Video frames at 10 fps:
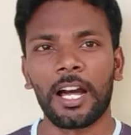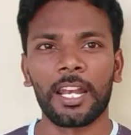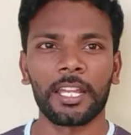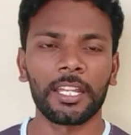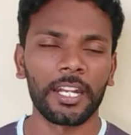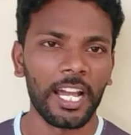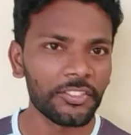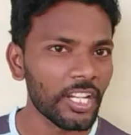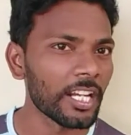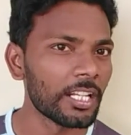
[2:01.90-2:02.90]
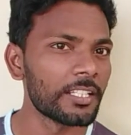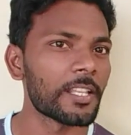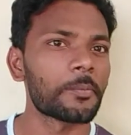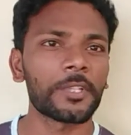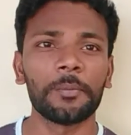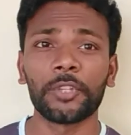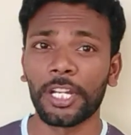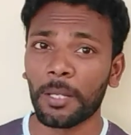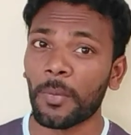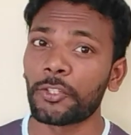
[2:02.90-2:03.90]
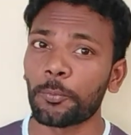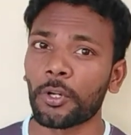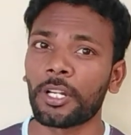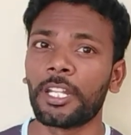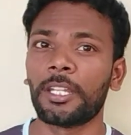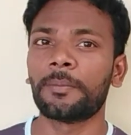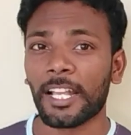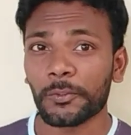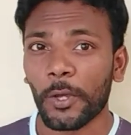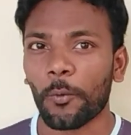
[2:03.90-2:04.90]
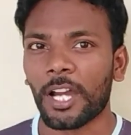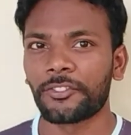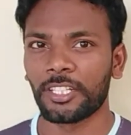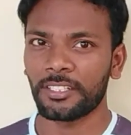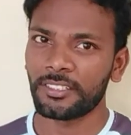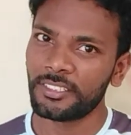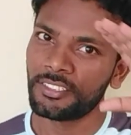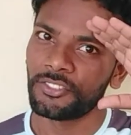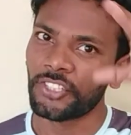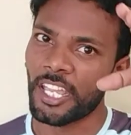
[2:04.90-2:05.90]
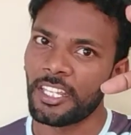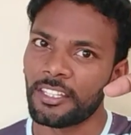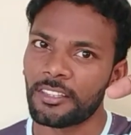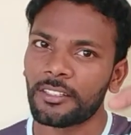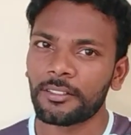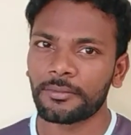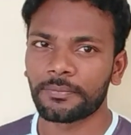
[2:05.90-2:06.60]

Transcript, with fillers: అలాగే నా ఛానల్ని సబ్స్క్రైబ్ చేయడం మర్చిపోకండి థ్యాంక్స్ ఫర్ వాచింగ్ జై హింద్